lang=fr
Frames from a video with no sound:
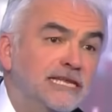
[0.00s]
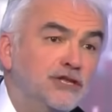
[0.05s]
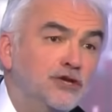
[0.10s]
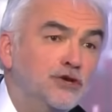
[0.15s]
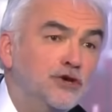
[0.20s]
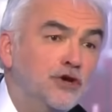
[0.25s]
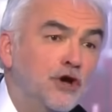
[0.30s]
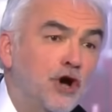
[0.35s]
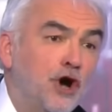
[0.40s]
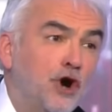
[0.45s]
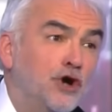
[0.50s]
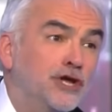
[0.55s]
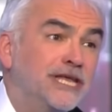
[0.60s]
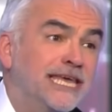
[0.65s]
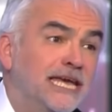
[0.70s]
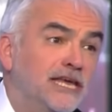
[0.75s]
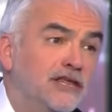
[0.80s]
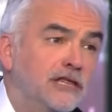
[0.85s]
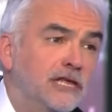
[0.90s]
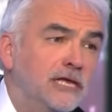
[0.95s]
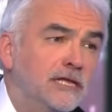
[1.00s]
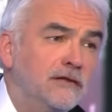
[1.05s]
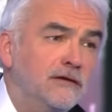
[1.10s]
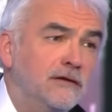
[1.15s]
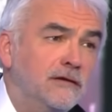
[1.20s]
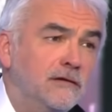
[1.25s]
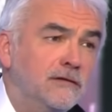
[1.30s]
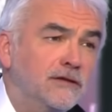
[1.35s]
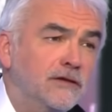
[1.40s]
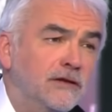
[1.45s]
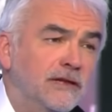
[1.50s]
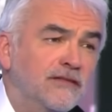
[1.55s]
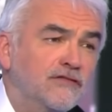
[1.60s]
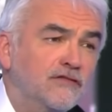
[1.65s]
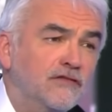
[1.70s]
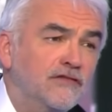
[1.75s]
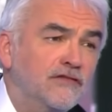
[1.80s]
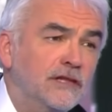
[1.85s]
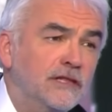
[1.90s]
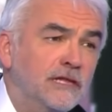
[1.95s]
d'être engagé dans, la
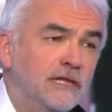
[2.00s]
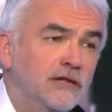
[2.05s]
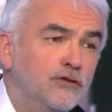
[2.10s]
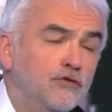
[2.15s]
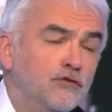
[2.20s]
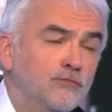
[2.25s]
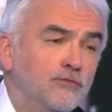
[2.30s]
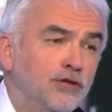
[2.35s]
société de